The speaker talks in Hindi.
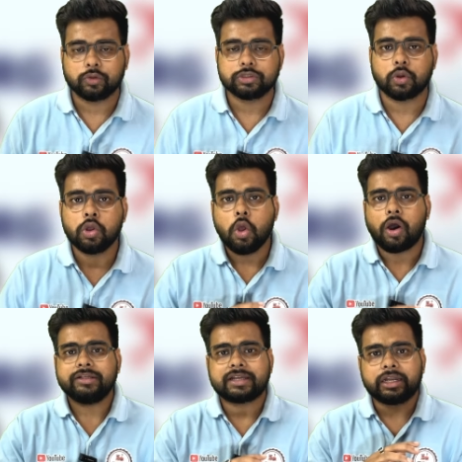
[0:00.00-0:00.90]
दोस्तों
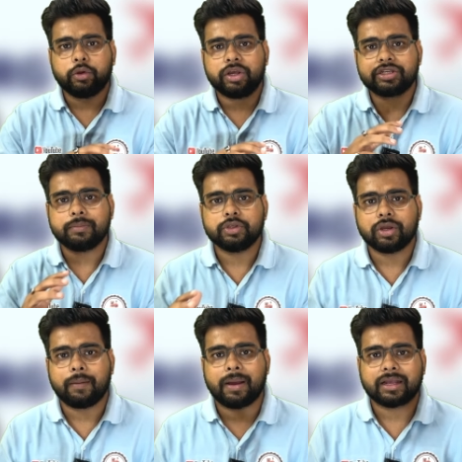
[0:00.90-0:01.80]
और इसका ड्यूरेशन भी जो
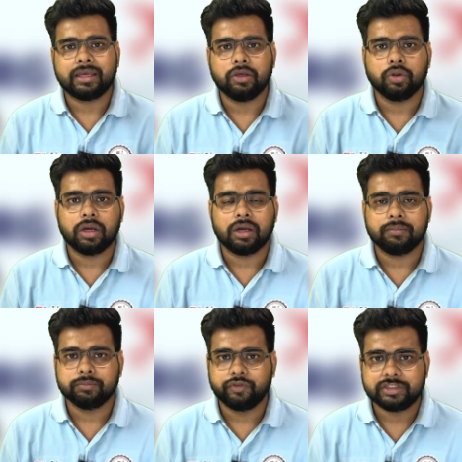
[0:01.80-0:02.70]
है बाकी
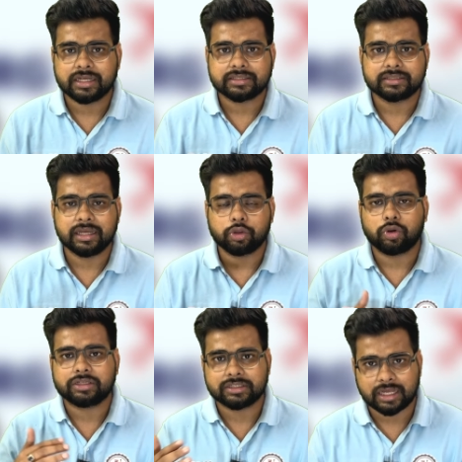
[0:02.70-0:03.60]
वीज़ा से
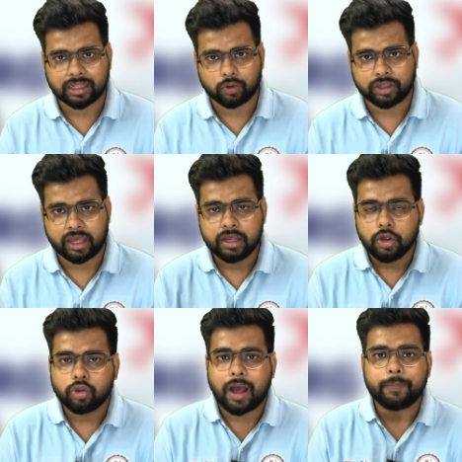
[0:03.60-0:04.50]
थोड़ा सा ज़्यादा होता है
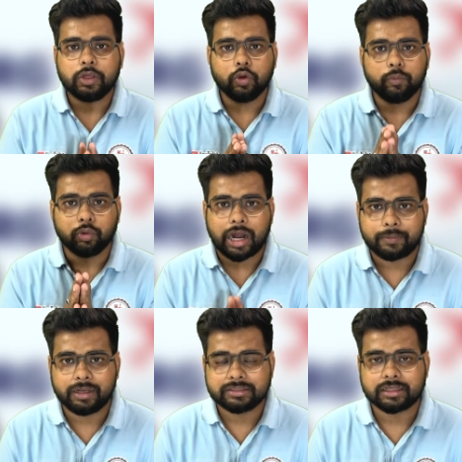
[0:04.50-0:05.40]
तो आप यू ब्लू कार्ड
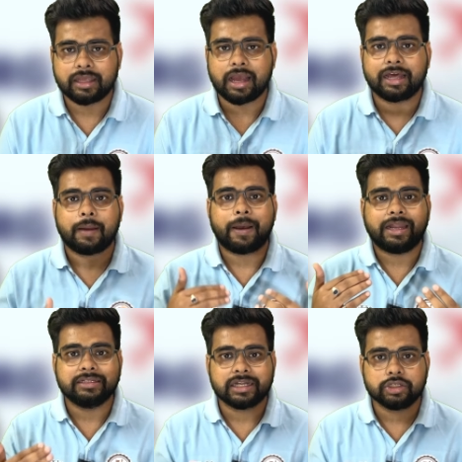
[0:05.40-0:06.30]
भी ले सकते हैं अगर आप
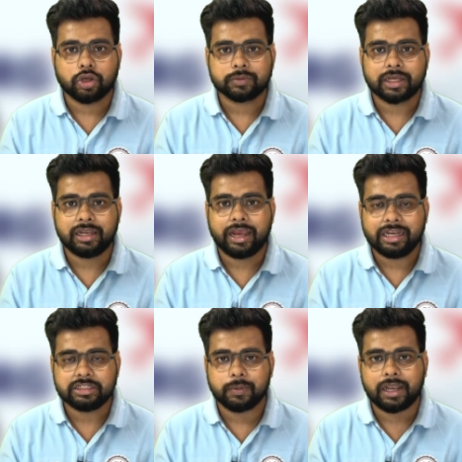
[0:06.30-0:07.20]
हाईली स्किल्ड जॉब्स के लिए
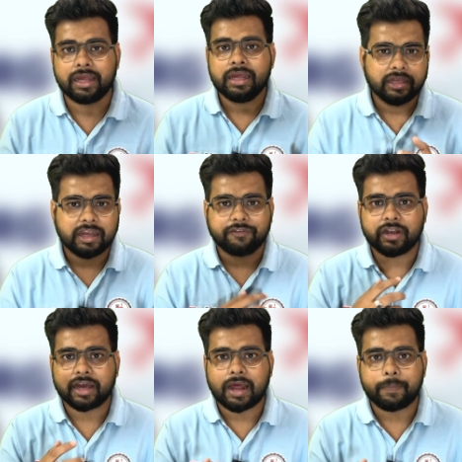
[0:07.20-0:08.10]
एलिजिबल हैं या फिर
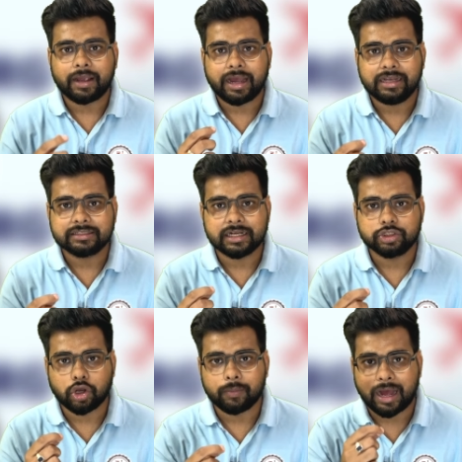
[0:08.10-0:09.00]
अगर आप एक हाईली स्किल्ड
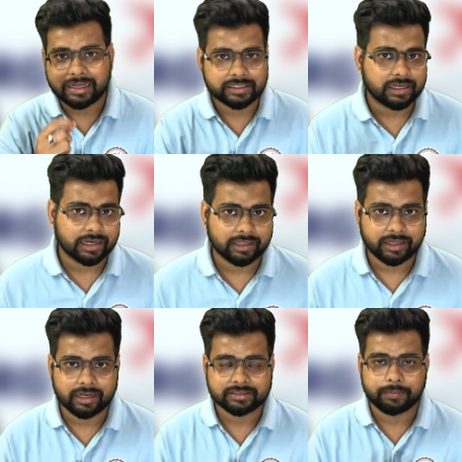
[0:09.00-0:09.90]
जॉब हासिल कर लेते
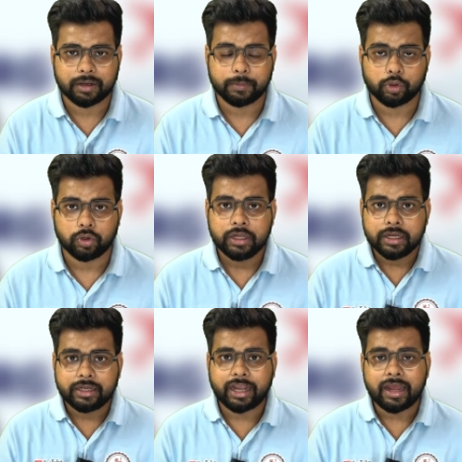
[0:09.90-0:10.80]
हैं लग्जमबर्ग में तो
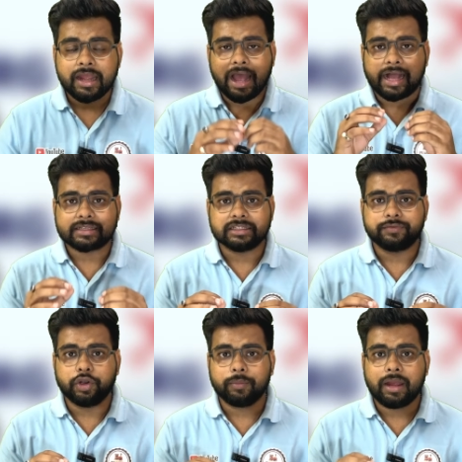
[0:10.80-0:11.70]
ठीक है आज की इस
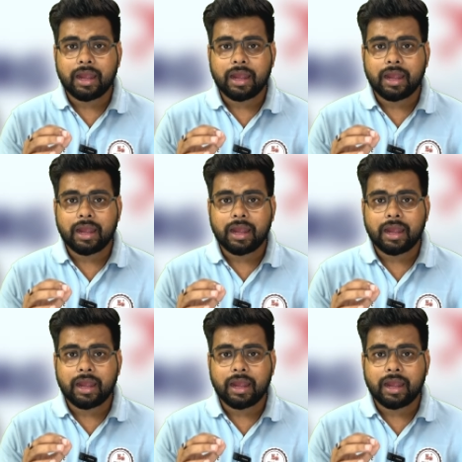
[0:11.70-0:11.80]
वीडियो में